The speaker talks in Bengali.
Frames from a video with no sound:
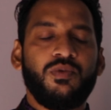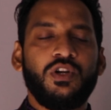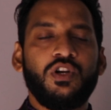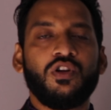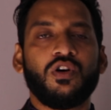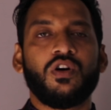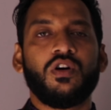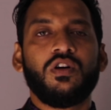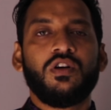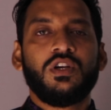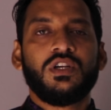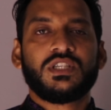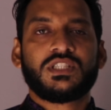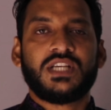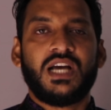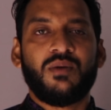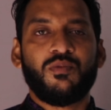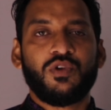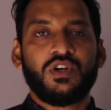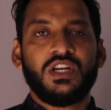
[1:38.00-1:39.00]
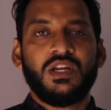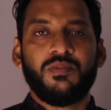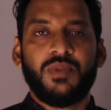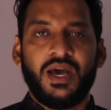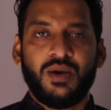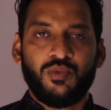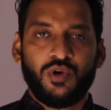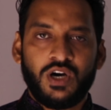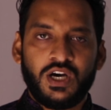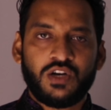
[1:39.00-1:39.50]
বিভিন্ন সামগ্রী
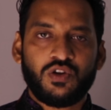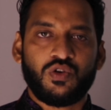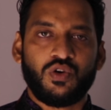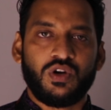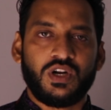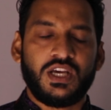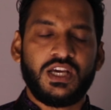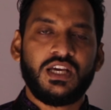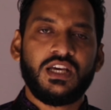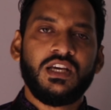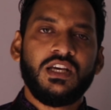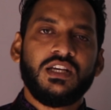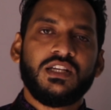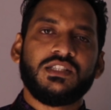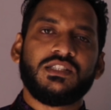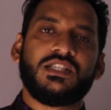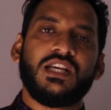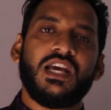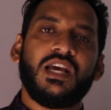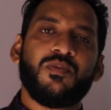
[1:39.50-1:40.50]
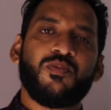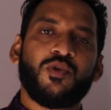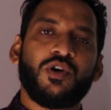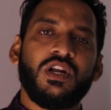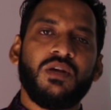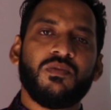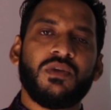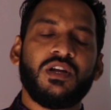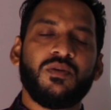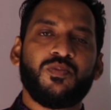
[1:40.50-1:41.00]
ব্যবহার করে যে
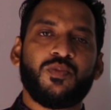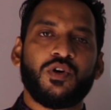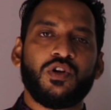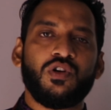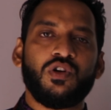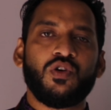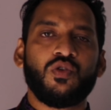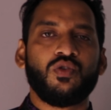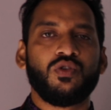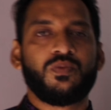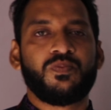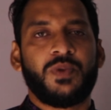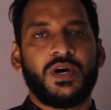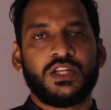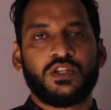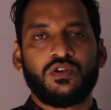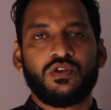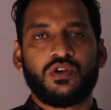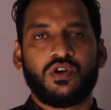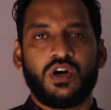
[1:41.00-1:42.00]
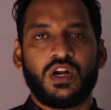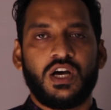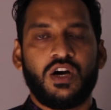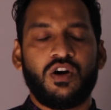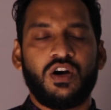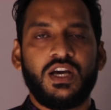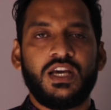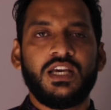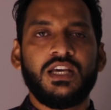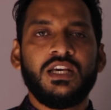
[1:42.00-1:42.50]
পরিমাণ পণ্য উৎপাদন করা
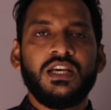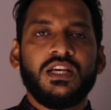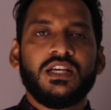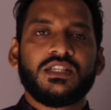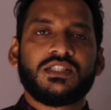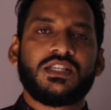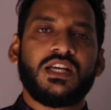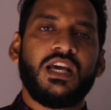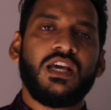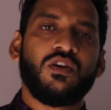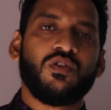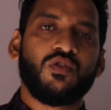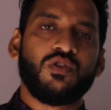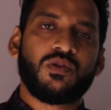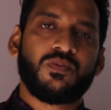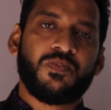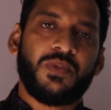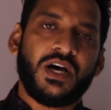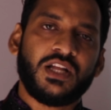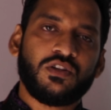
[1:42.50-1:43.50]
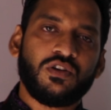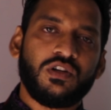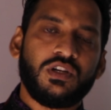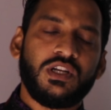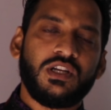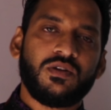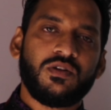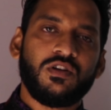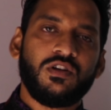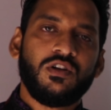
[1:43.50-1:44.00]
হয় সেই
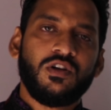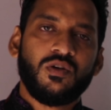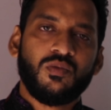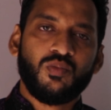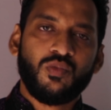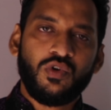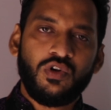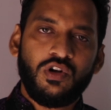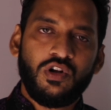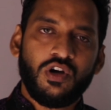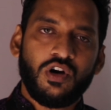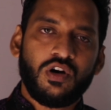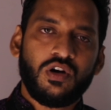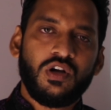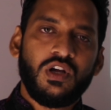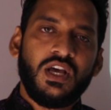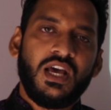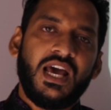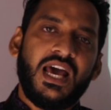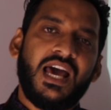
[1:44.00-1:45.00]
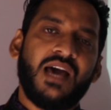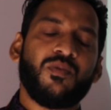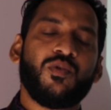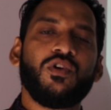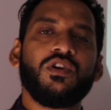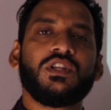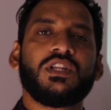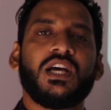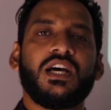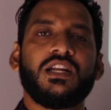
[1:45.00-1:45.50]
উৎপাদনের মূল্য
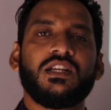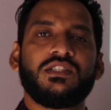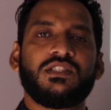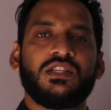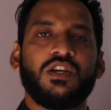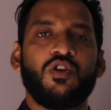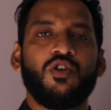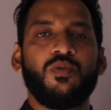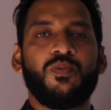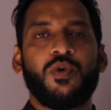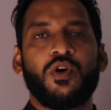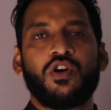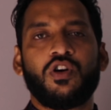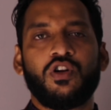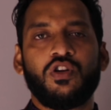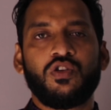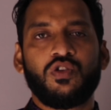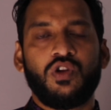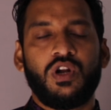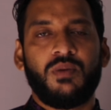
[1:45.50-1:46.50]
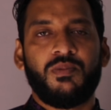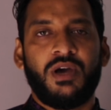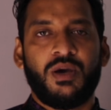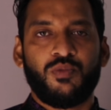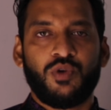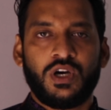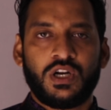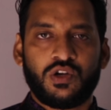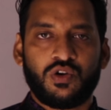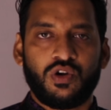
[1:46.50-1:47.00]
এবং তার যে উপকরণগুলো
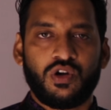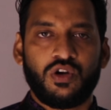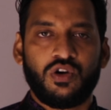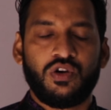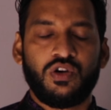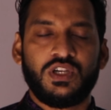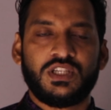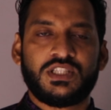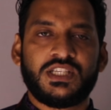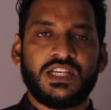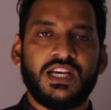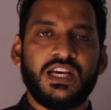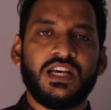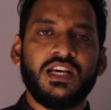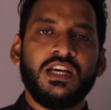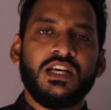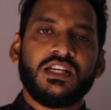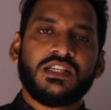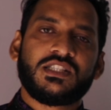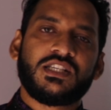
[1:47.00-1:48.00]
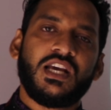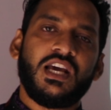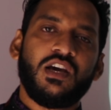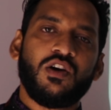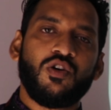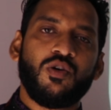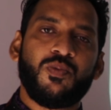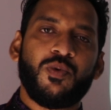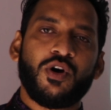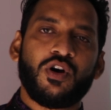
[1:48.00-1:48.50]
ব্যবহার করা হয়েছে সেই
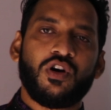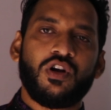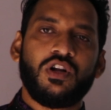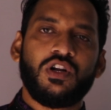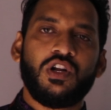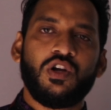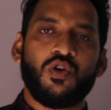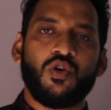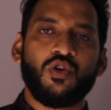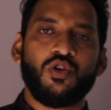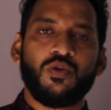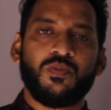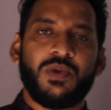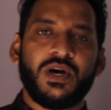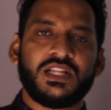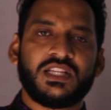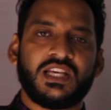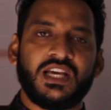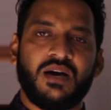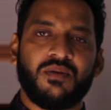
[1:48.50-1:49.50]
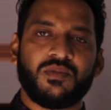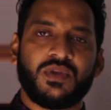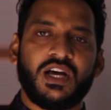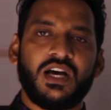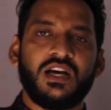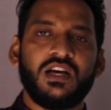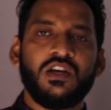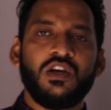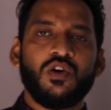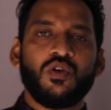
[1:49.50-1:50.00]
উপকরণের অনুপাতকে
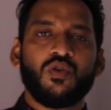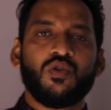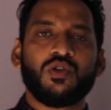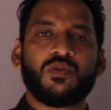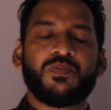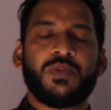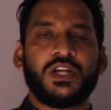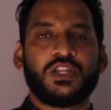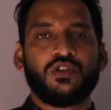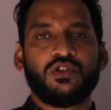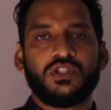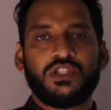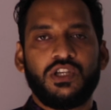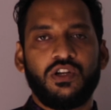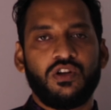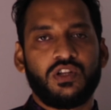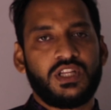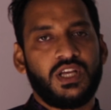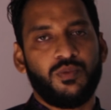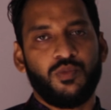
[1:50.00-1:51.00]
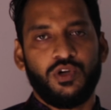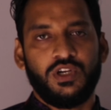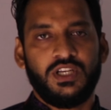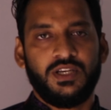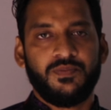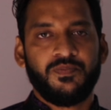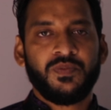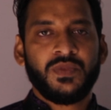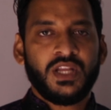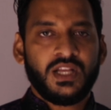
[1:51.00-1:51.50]
আমরা উৎপাদনশীলতা
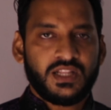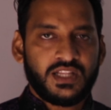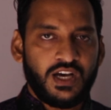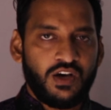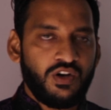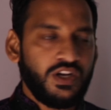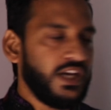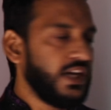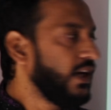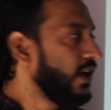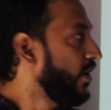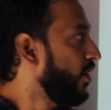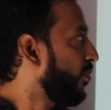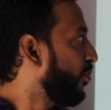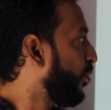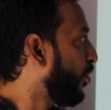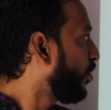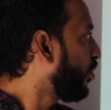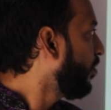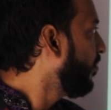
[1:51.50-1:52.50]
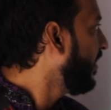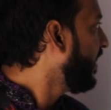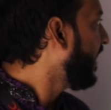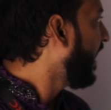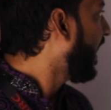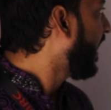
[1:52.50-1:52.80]
বলি তাহলে প্রথমেই